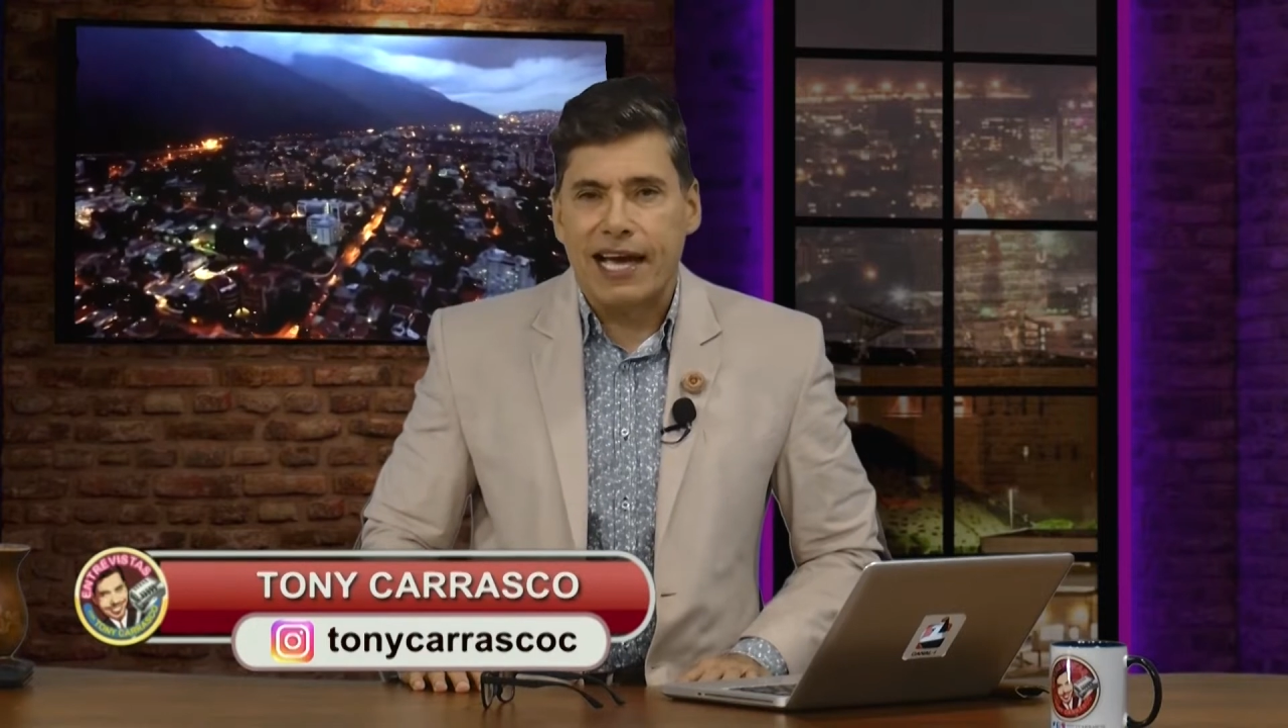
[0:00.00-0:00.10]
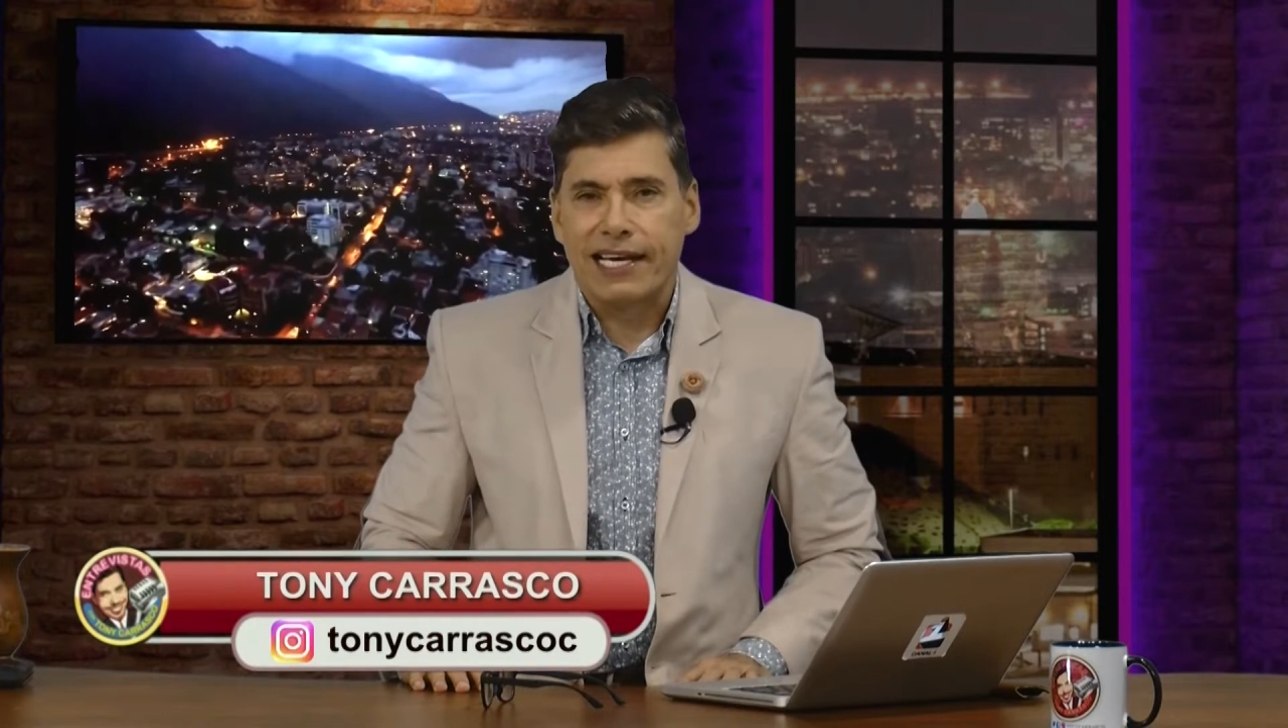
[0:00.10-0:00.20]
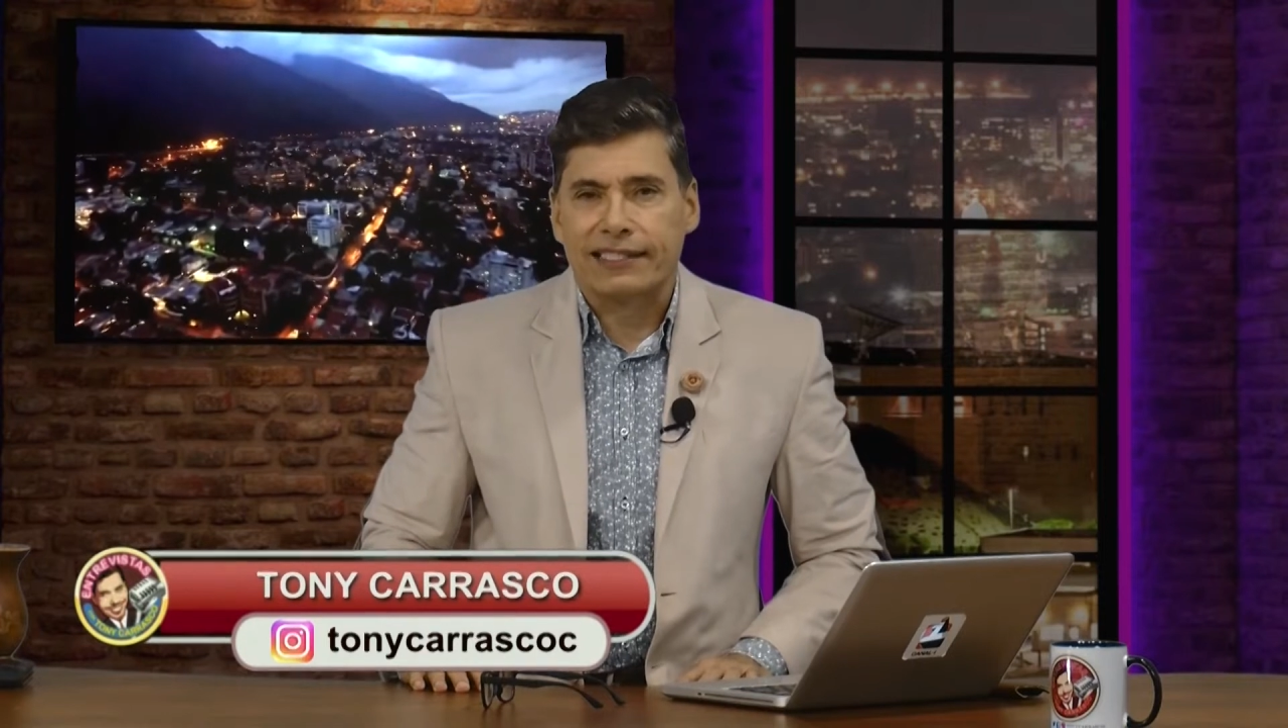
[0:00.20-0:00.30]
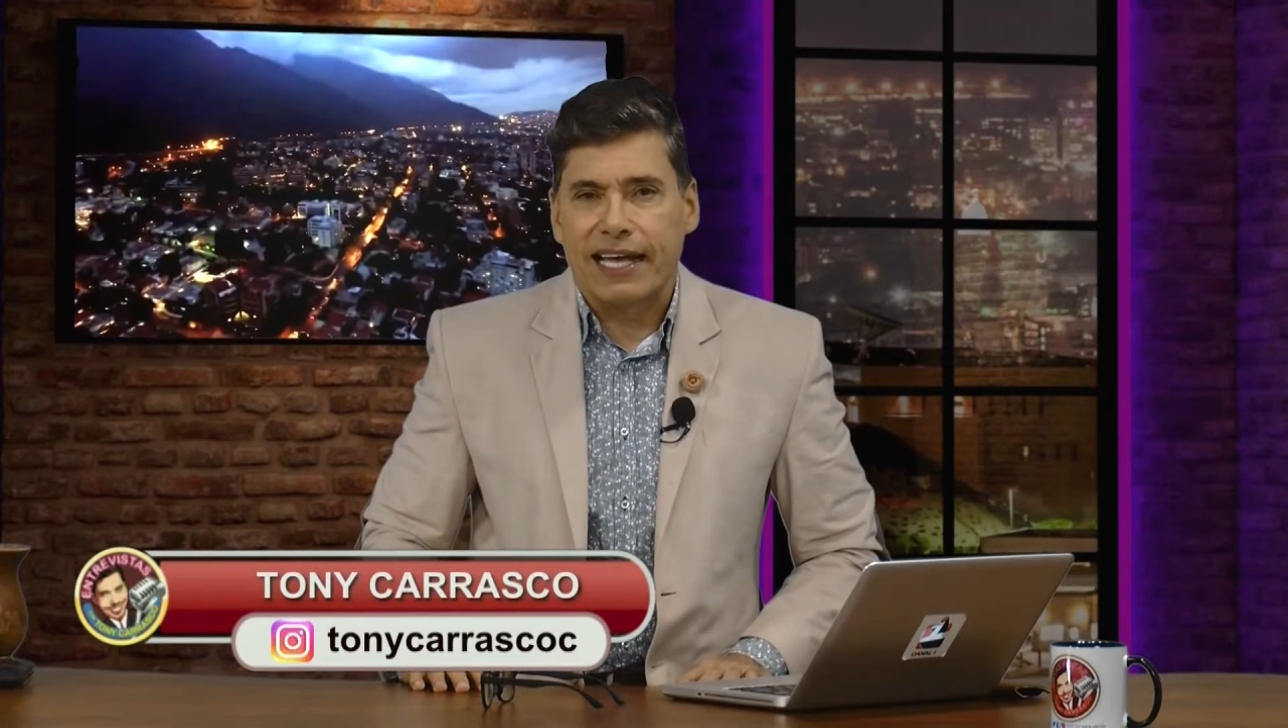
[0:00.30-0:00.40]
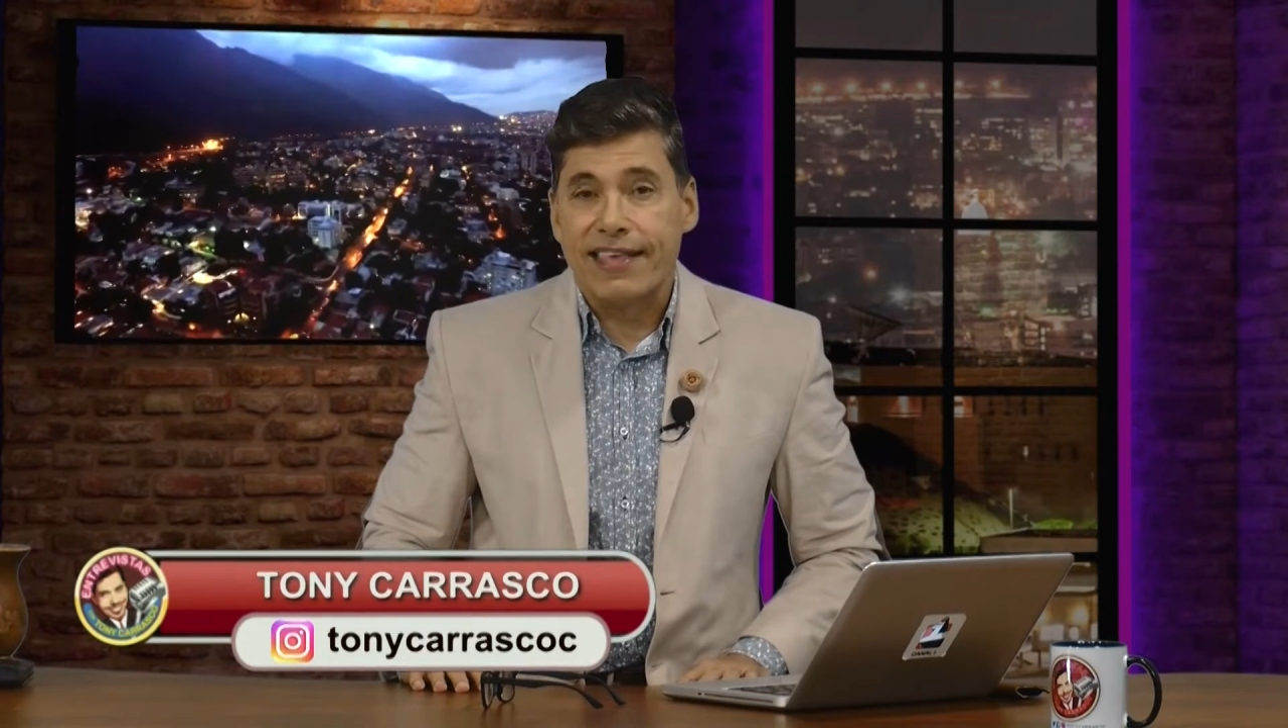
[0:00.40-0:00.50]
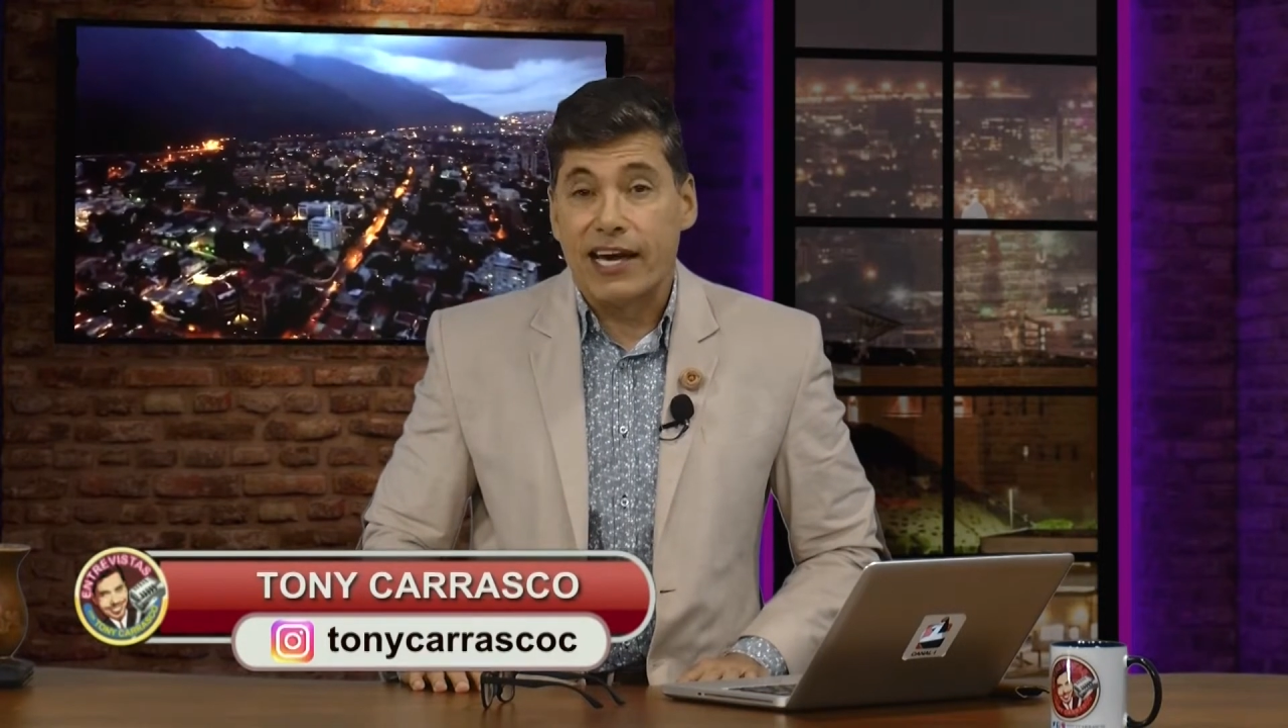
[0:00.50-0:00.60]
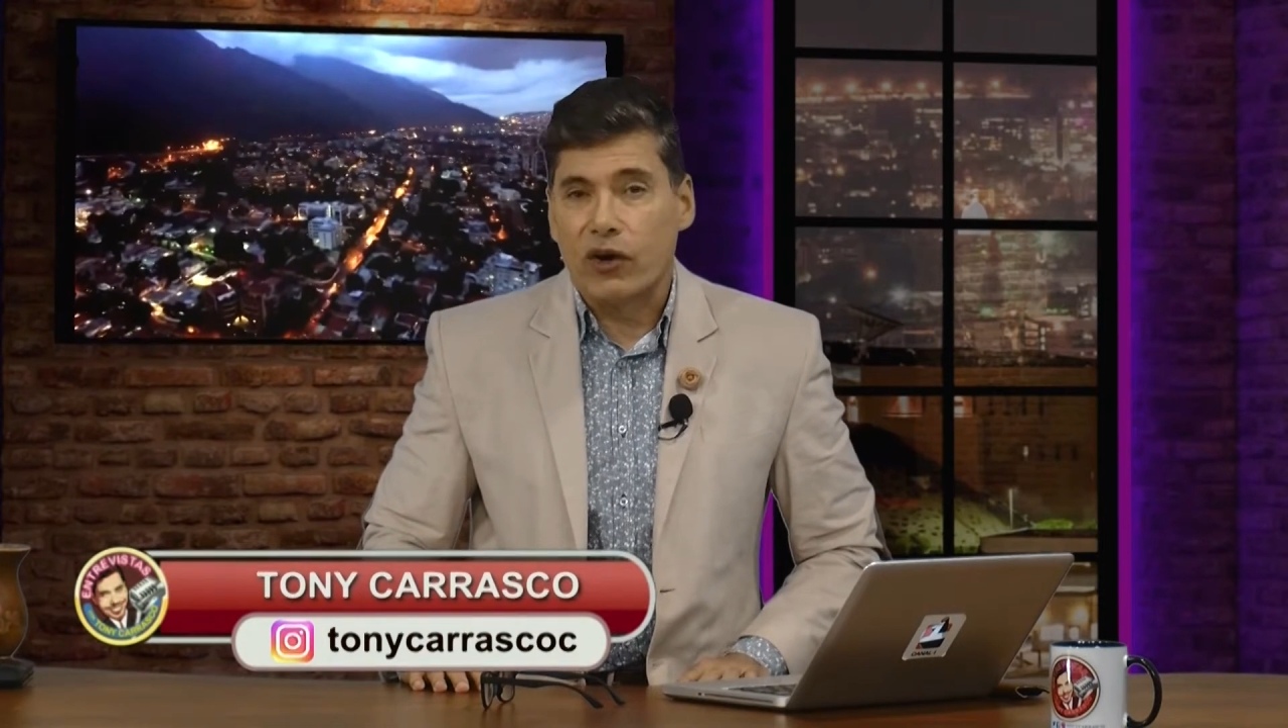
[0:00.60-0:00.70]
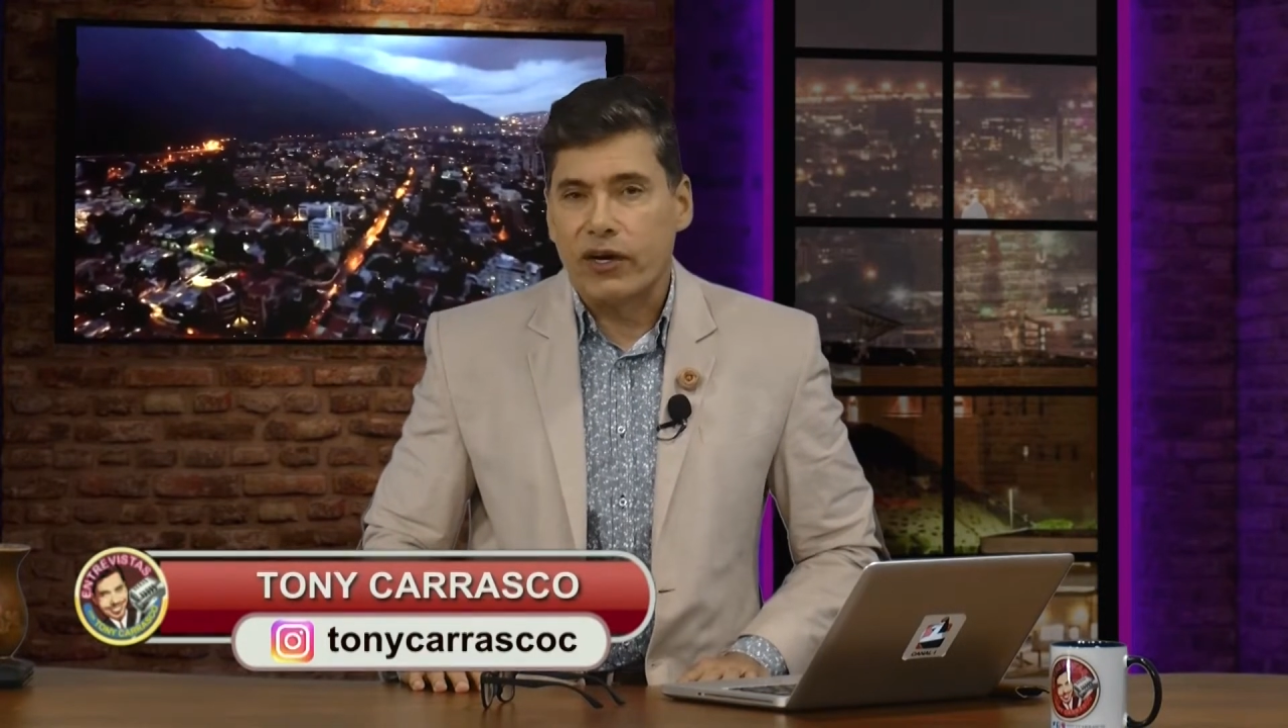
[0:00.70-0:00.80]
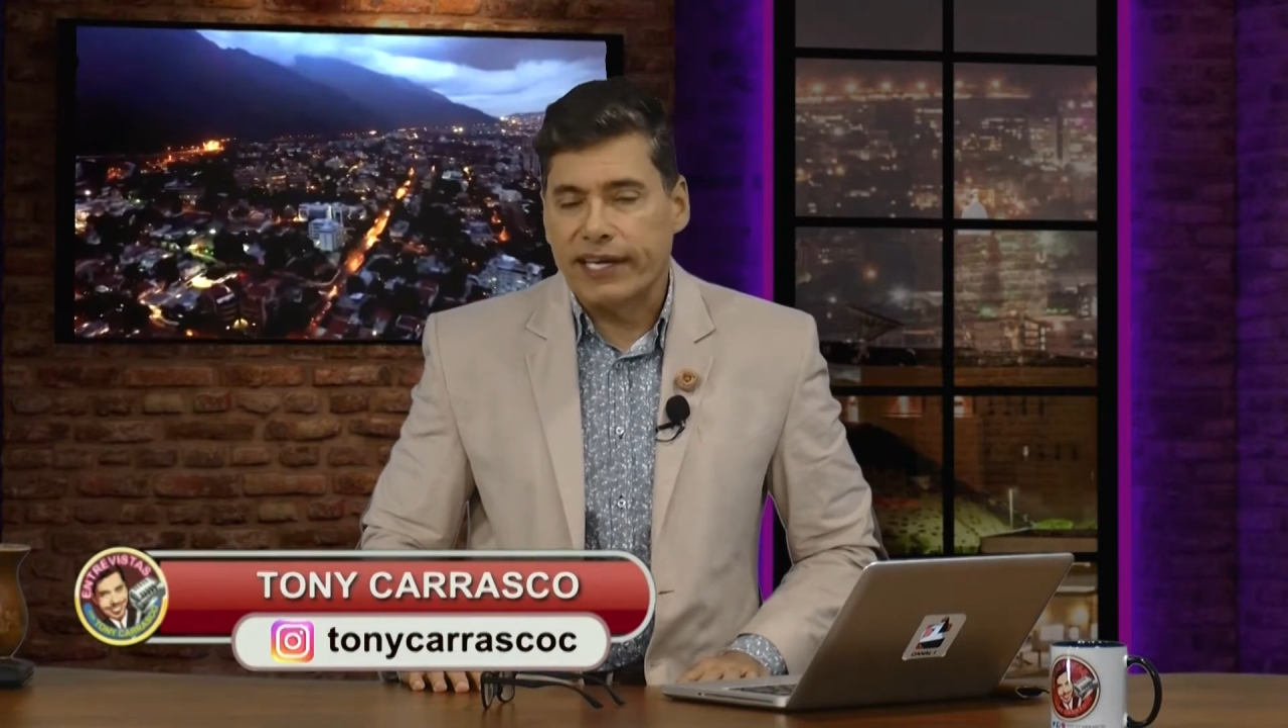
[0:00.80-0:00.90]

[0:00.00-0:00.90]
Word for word: Ahí está Diego